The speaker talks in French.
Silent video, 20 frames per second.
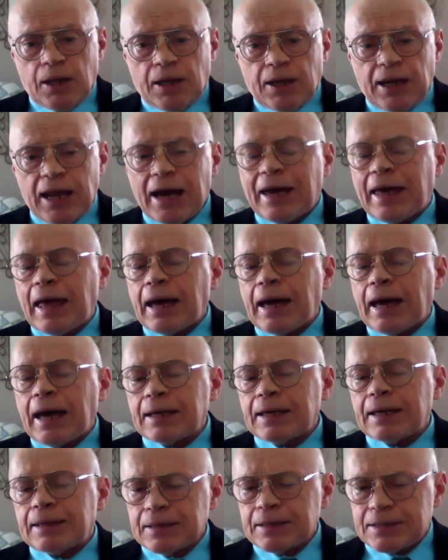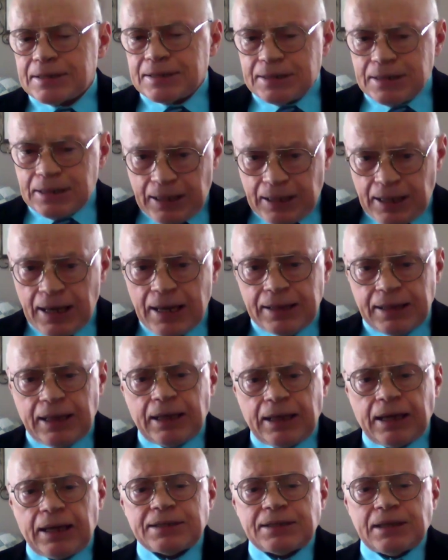La caractéristique
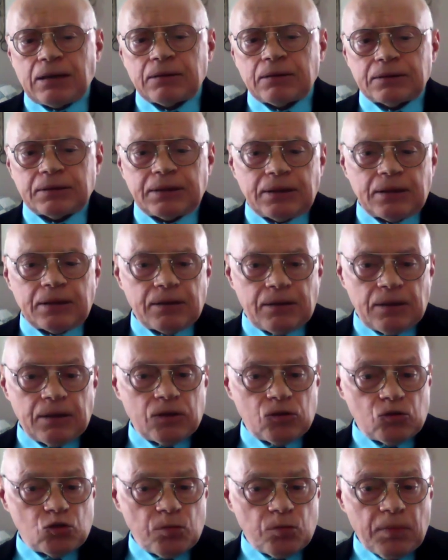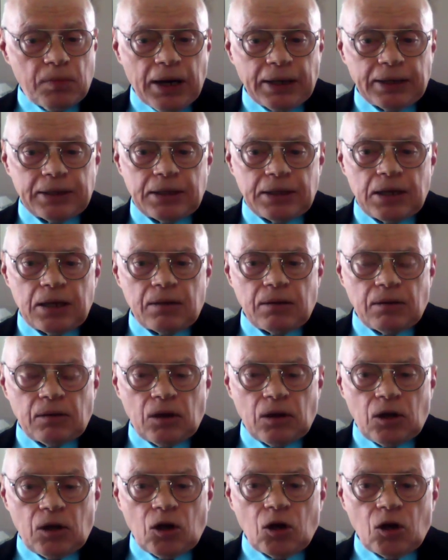intéressante du manguier,
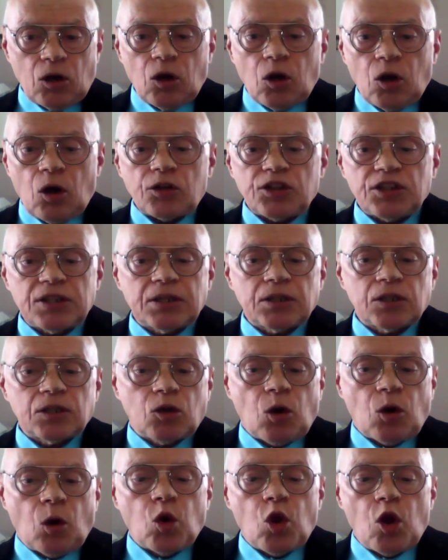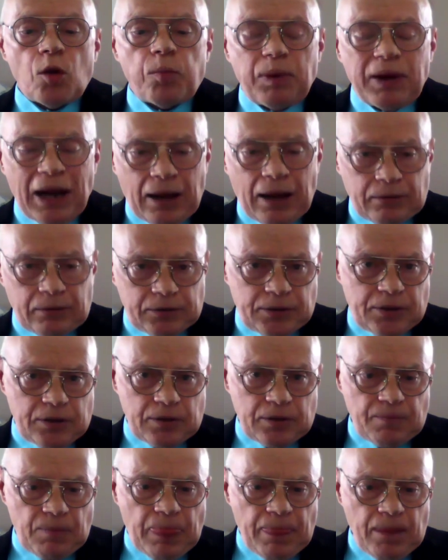lorsqu'on le plante,
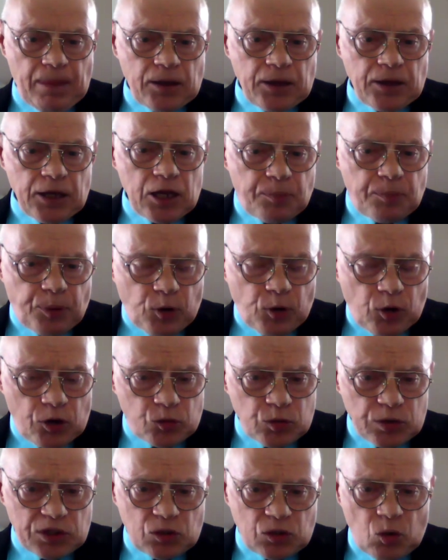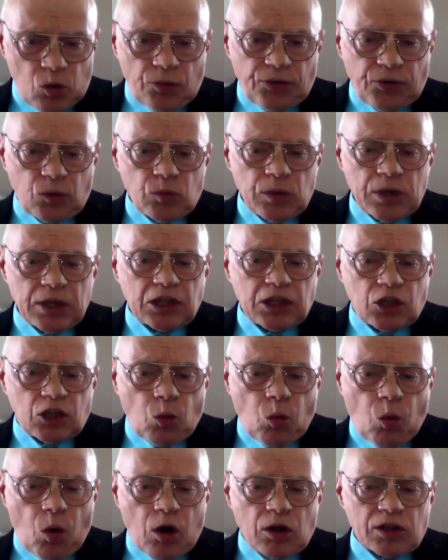il produit son fruit
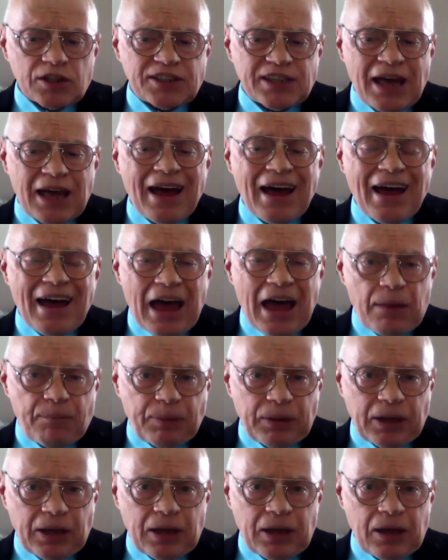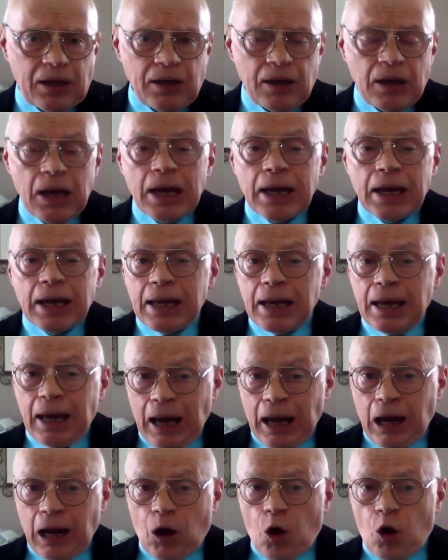trois ans après et
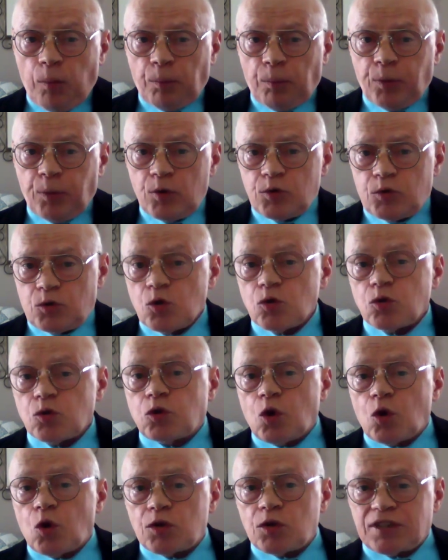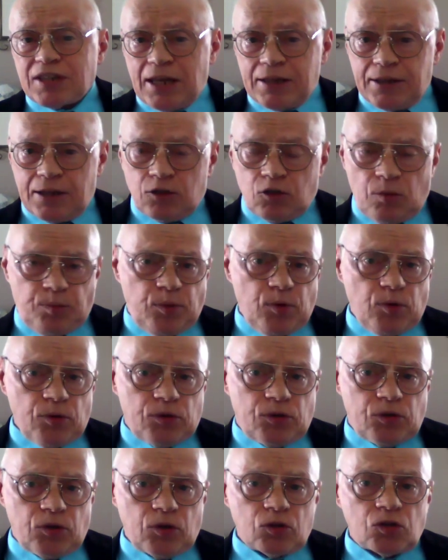encore plus deux années de
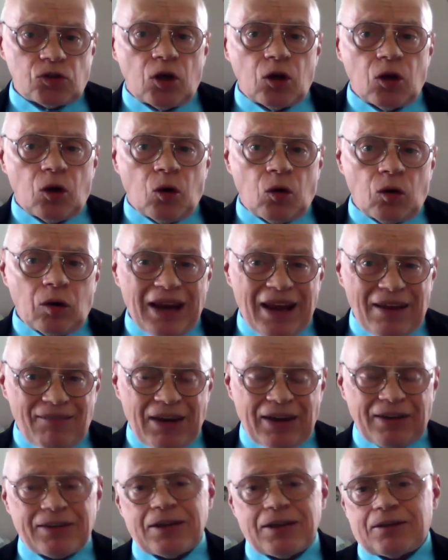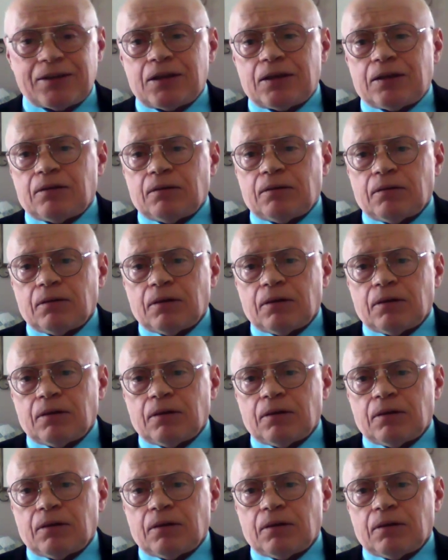plus selon la variété